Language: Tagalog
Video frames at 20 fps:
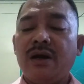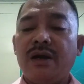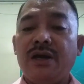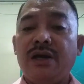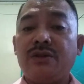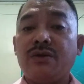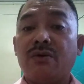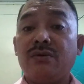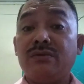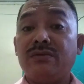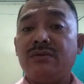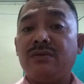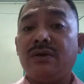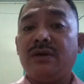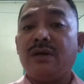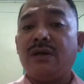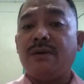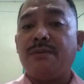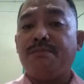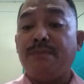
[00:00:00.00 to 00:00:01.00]
Itong
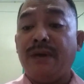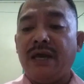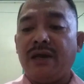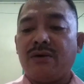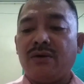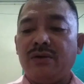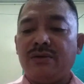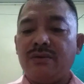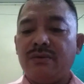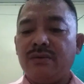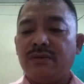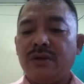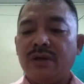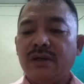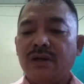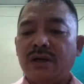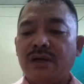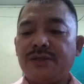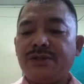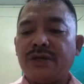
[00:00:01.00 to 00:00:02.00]
uh, Bicol no.
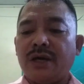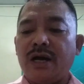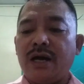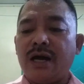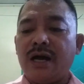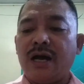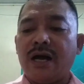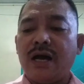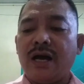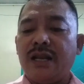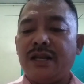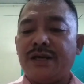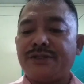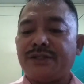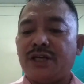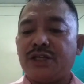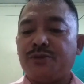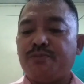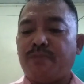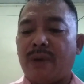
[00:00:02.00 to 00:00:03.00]
At saka alas
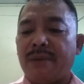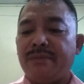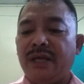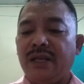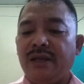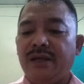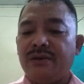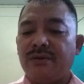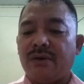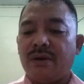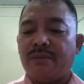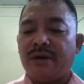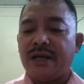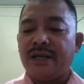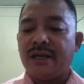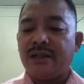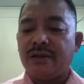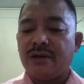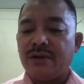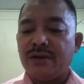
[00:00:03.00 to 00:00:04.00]
as family, no,
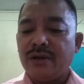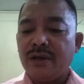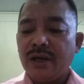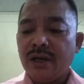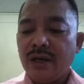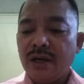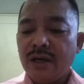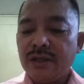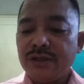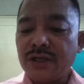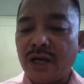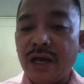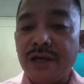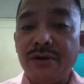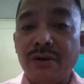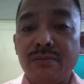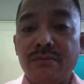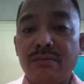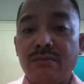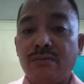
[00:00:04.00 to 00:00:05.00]
kabayan. At ah, saka
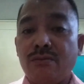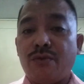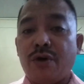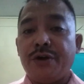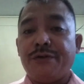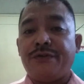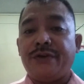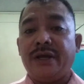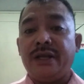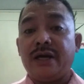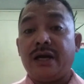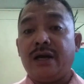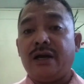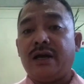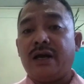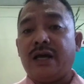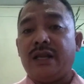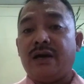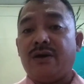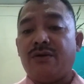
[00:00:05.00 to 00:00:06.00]
yung boyfriend ng
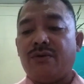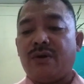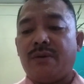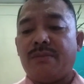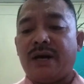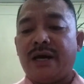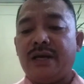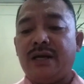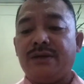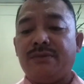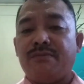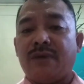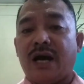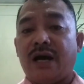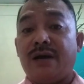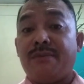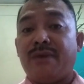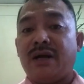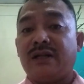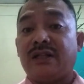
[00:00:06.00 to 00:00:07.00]
anak ko, kabayan,
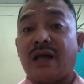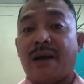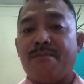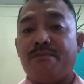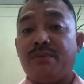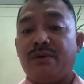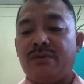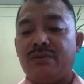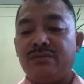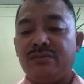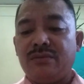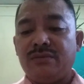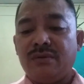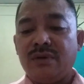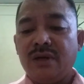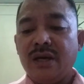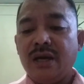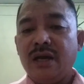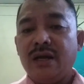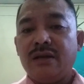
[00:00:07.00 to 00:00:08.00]
baka magtampo. Hmm?
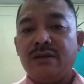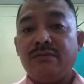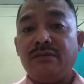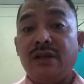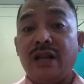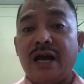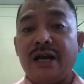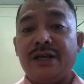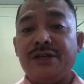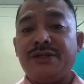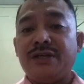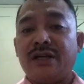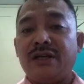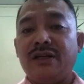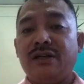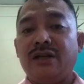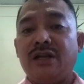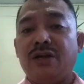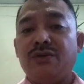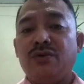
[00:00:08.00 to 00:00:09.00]
Lagi
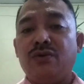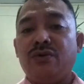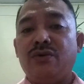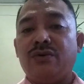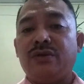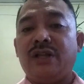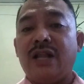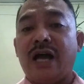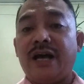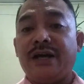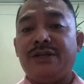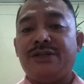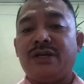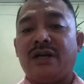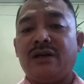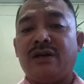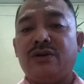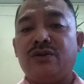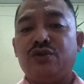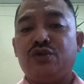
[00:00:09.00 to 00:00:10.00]
siyang nanonood, lagi
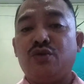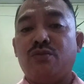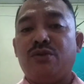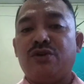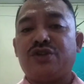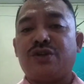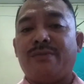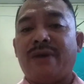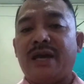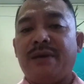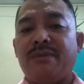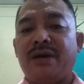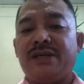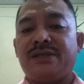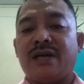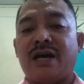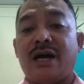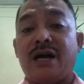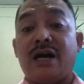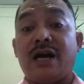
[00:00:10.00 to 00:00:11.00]
siyang sumusubaybay
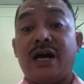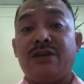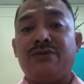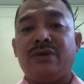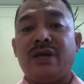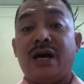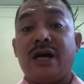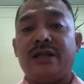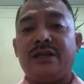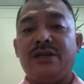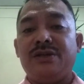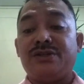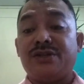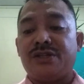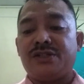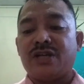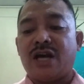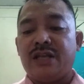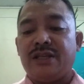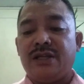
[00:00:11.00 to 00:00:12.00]
sa ano natin,
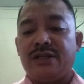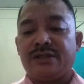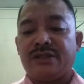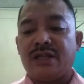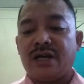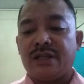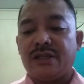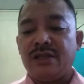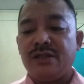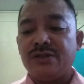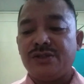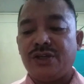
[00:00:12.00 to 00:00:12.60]
sa channels natin.